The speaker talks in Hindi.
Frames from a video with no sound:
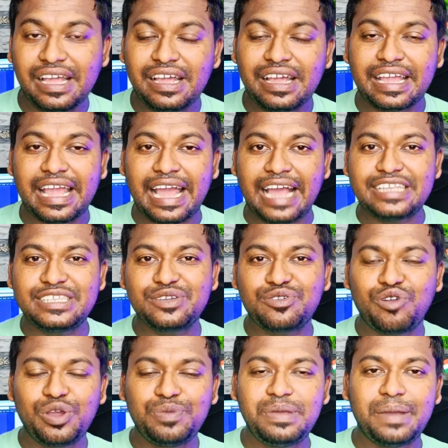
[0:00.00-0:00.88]
ऐसे कोई
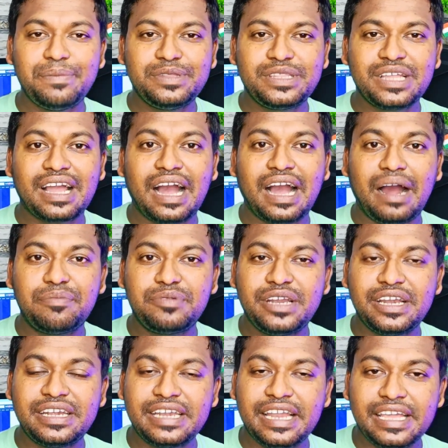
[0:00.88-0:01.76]
भी अभी तक अपडेट
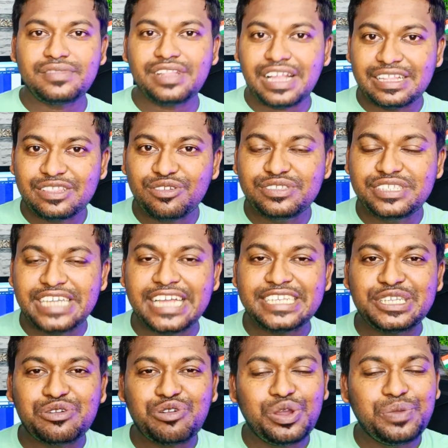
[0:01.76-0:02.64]
नहीं है तो जैसे
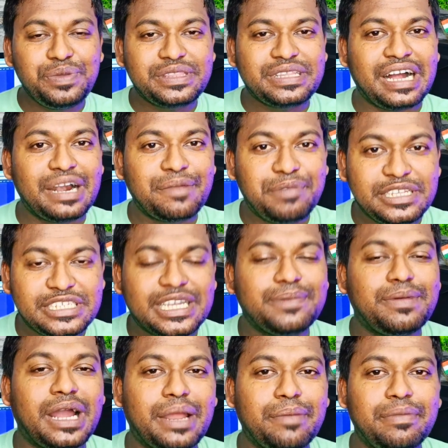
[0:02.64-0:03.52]
कोई भी थर्ड फेज के बारे
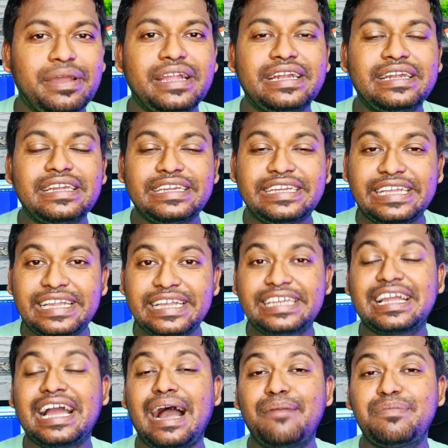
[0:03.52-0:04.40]
में टिकट का
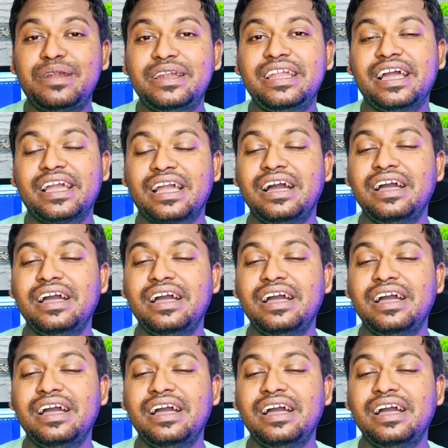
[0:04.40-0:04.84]
अपडेट आएगा